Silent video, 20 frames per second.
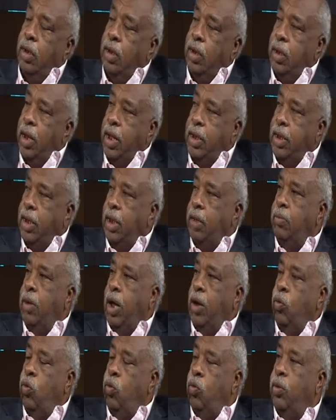فهو
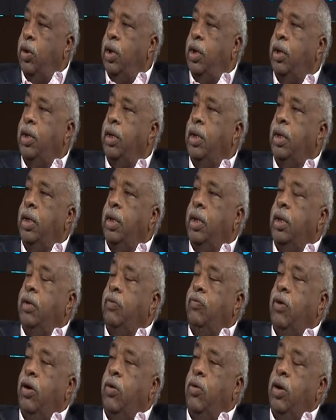لا يجد مصدر
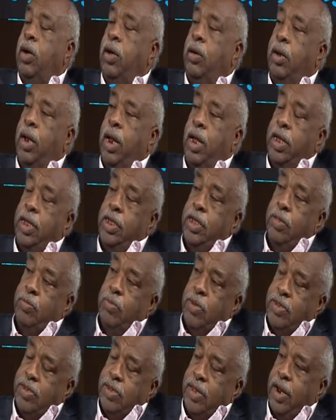انا الان اذا عندي اي
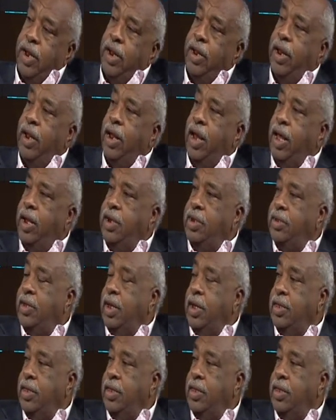مشكله بتصل